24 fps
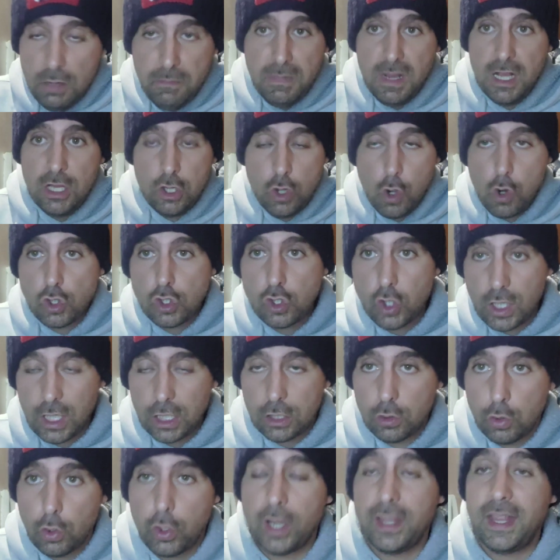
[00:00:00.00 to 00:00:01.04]
il miglior
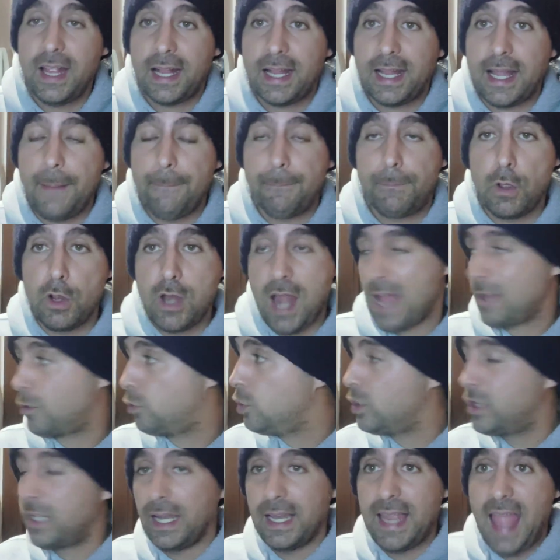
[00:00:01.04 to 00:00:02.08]
giocatore del
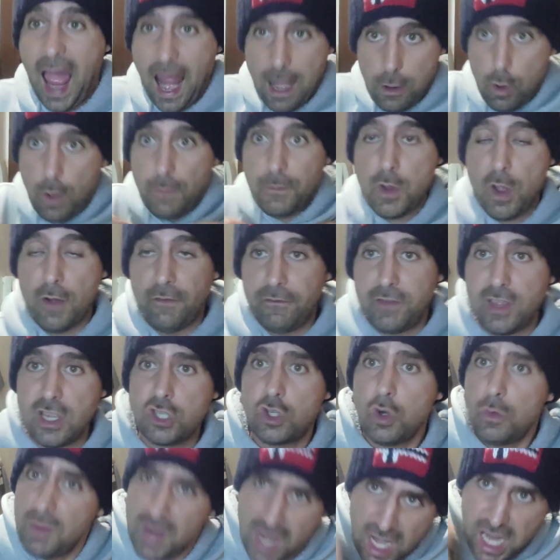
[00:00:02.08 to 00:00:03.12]
campionato italiano a mio
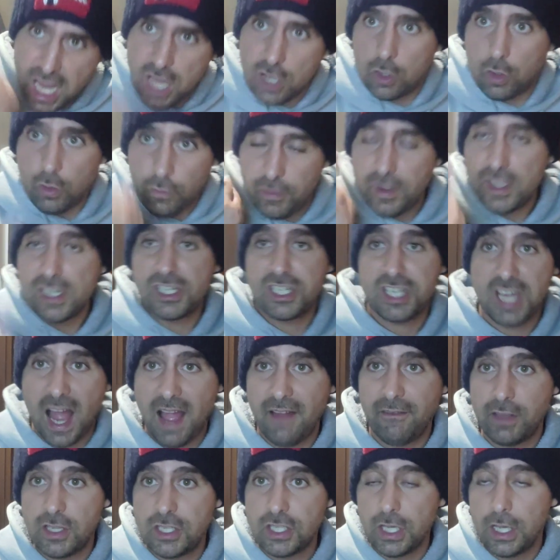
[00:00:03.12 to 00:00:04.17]
avviso, Milinkovic
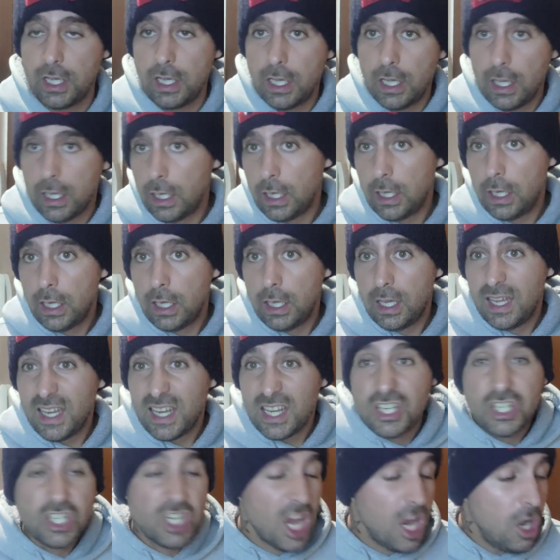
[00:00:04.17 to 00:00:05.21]
Savic.
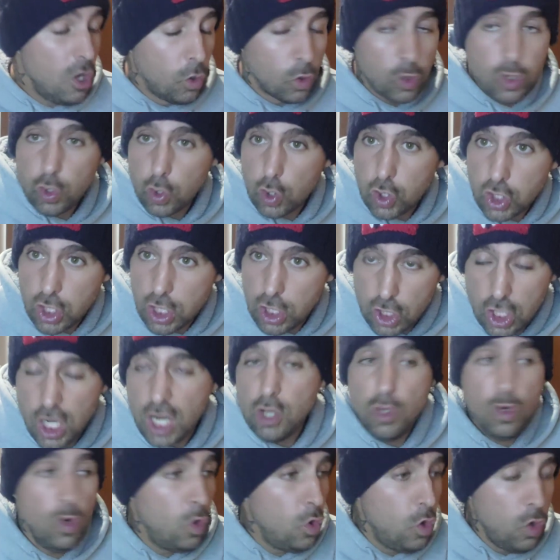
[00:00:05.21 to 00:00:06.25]
Se, lo
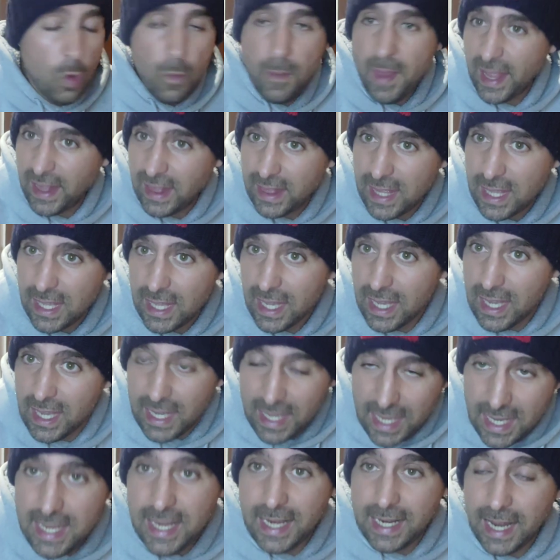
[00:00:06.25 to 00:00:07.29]
se non lo metti
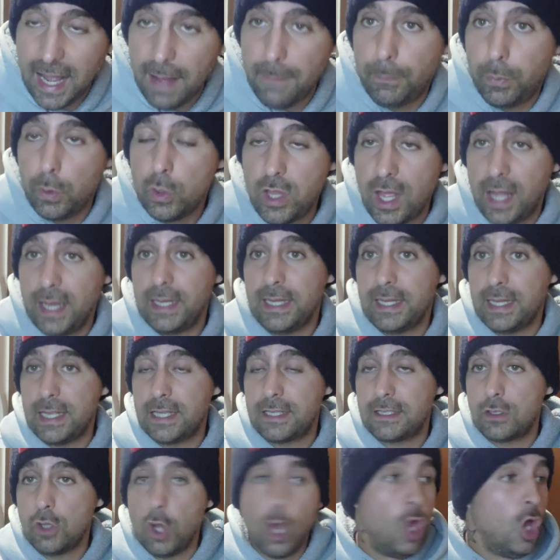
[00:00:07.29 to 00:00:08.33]
in campo
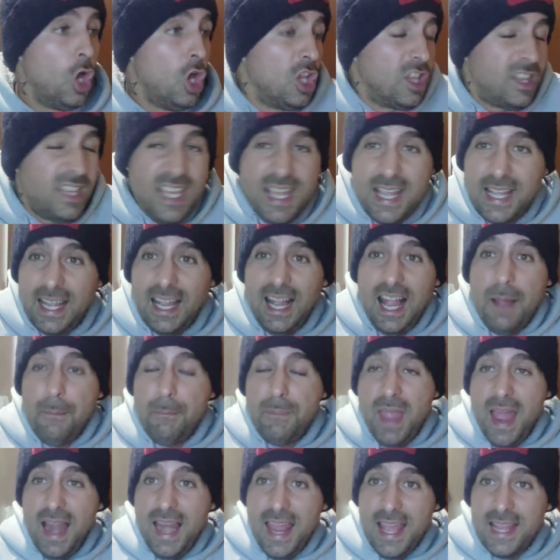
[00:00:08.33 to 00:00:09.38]
dall'inizio, ti
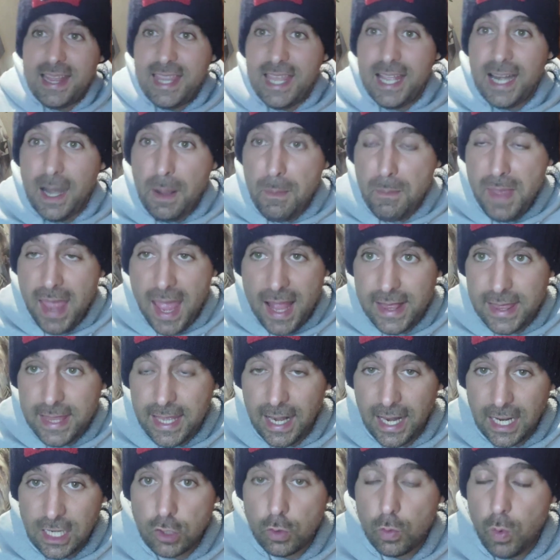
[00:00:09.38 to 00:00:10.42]
cambia
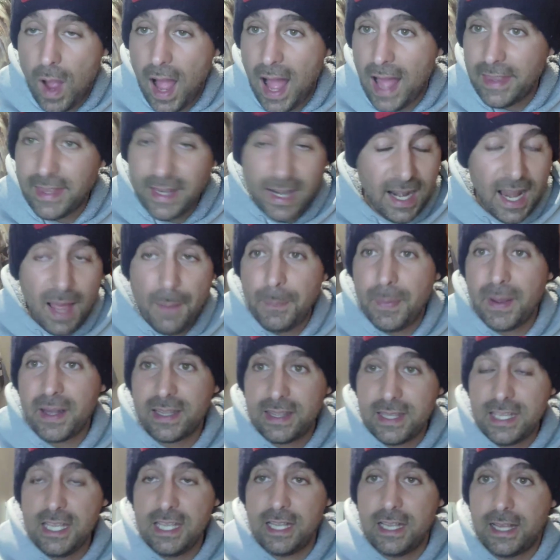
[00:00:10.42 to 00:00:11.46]
letteralmente la squadra, la
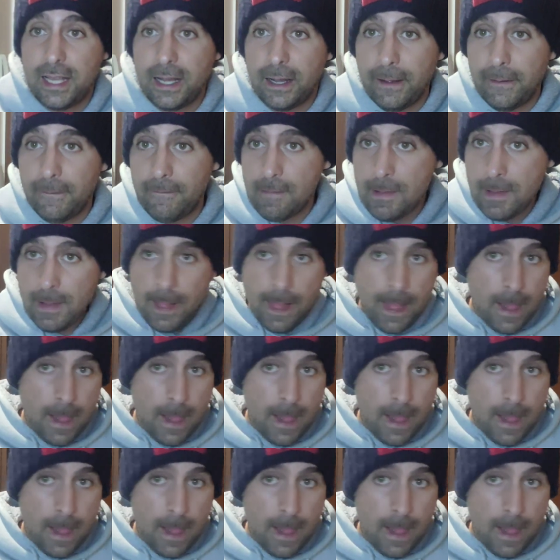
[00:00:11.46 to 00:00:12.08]
partita.